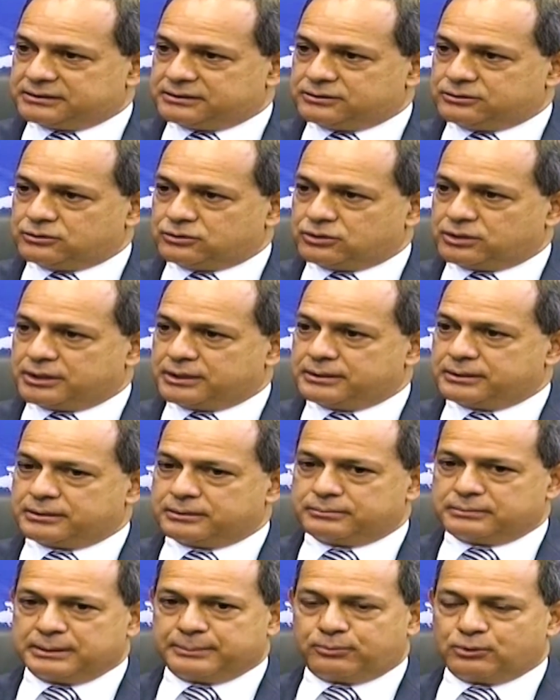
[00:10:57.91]
yo
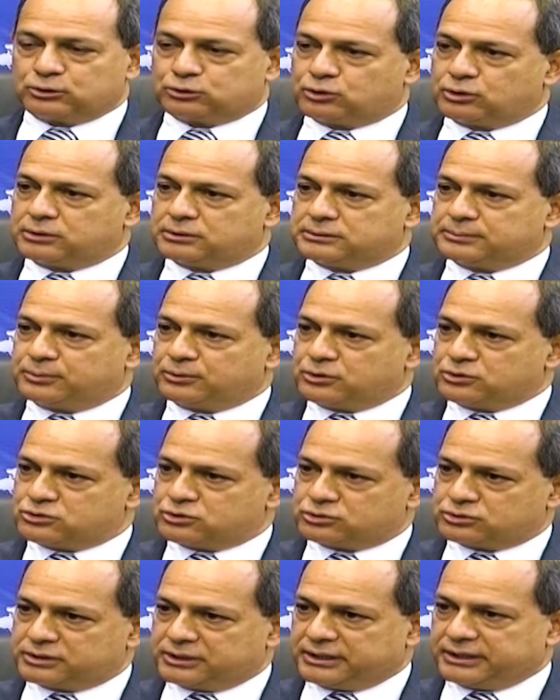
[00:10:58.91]
me he puesto en
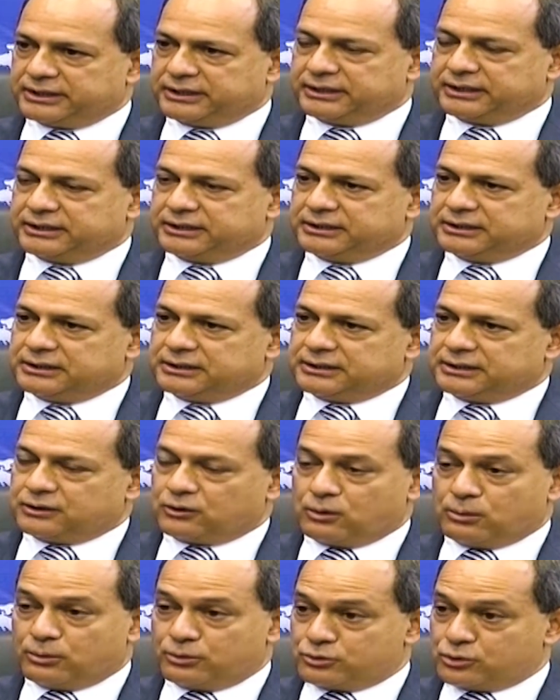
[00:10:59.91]
disposición de,
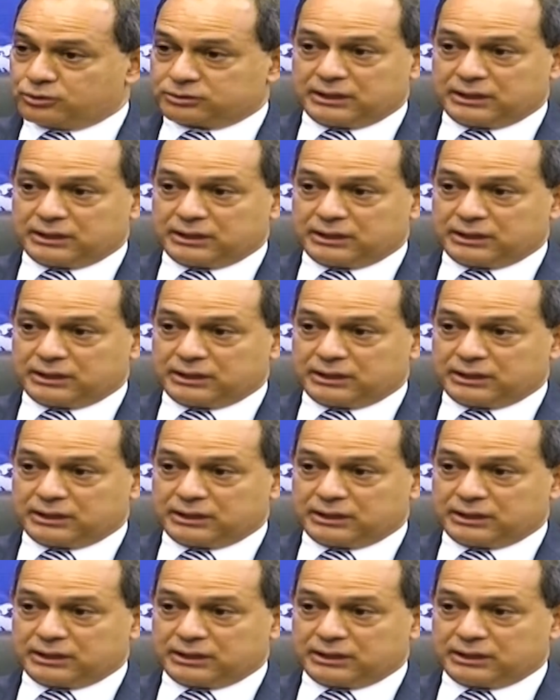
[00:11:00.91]
como yo